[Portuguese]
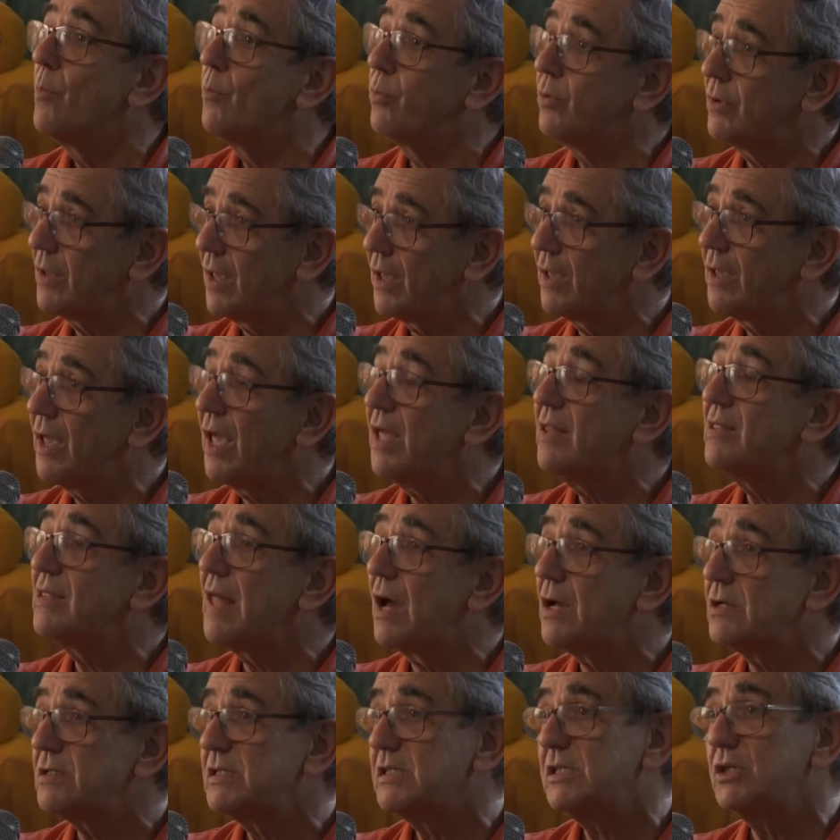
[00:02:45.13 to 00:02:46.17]
porque quem
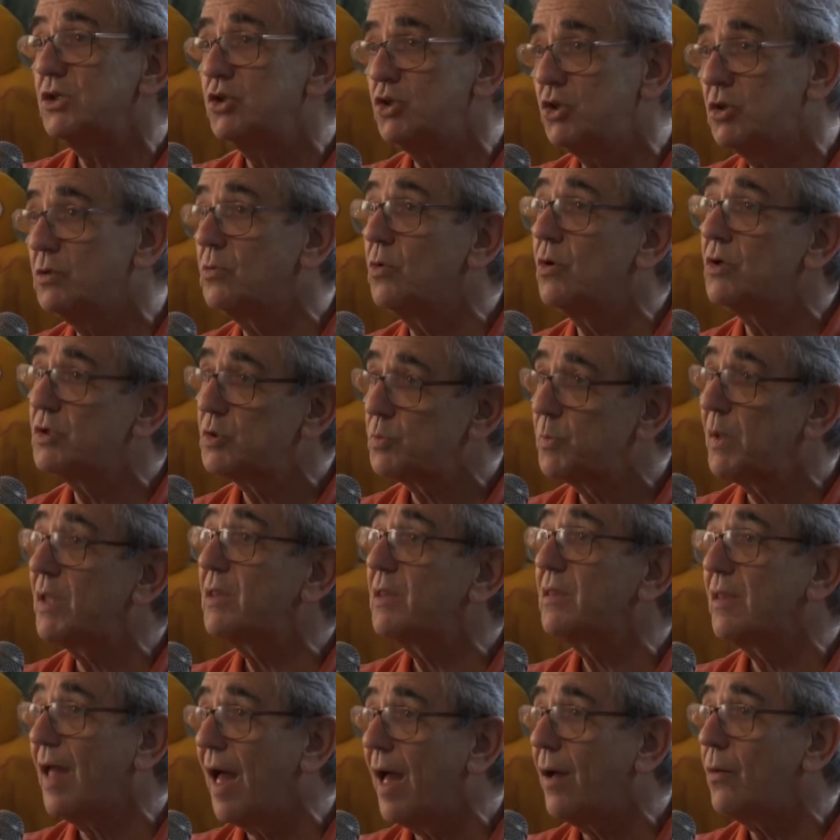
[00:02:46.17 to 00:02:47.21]
dá sentido ao
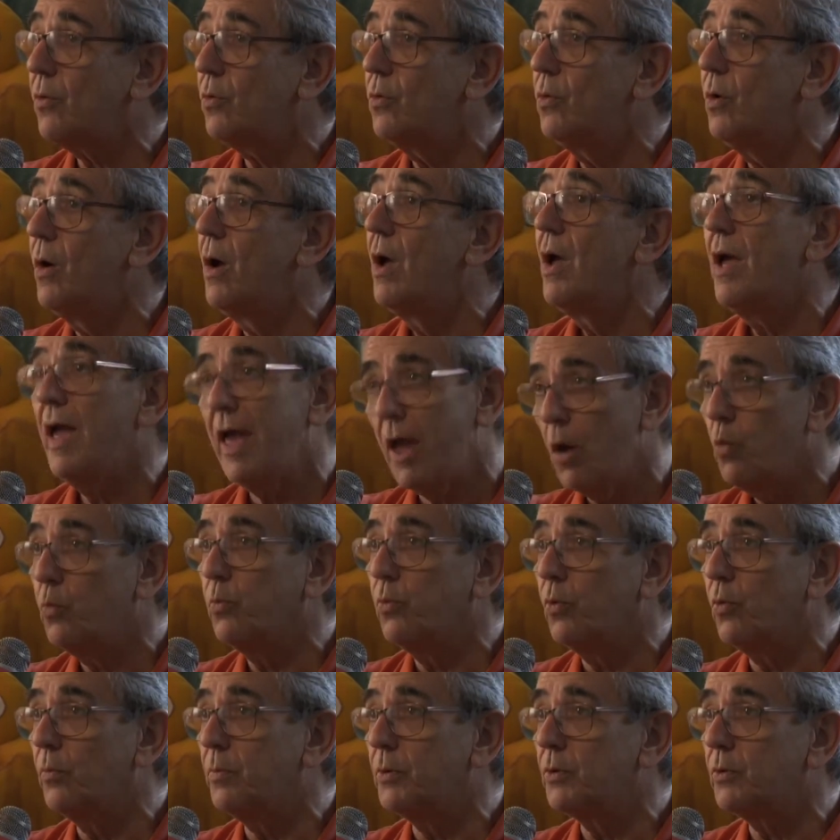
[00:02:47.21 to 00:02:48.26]
espetáculo é o
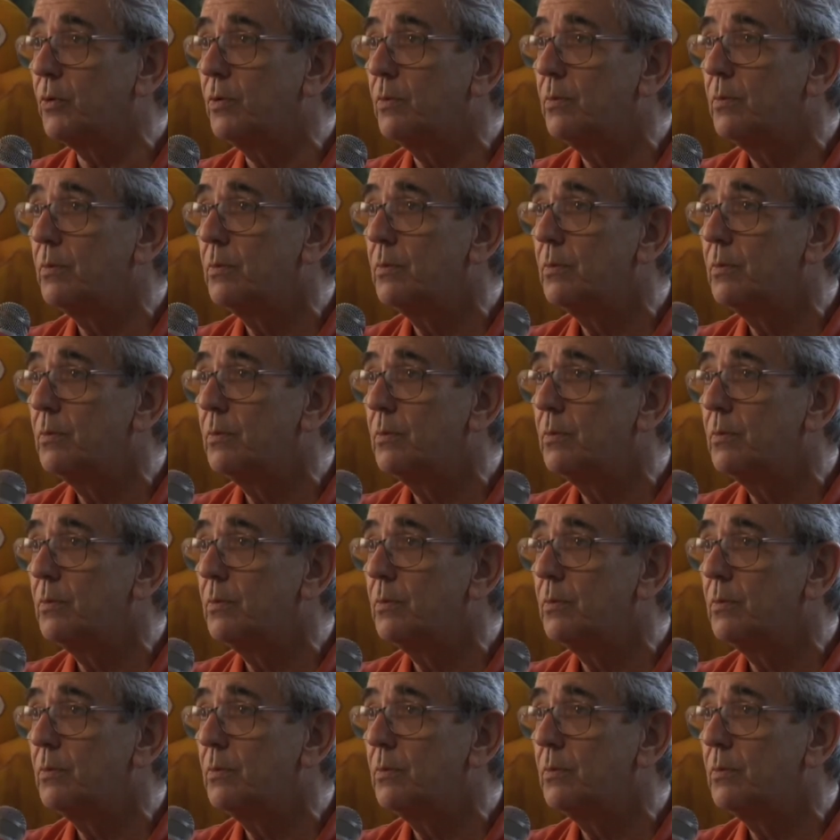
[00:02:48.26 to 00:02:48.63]
público.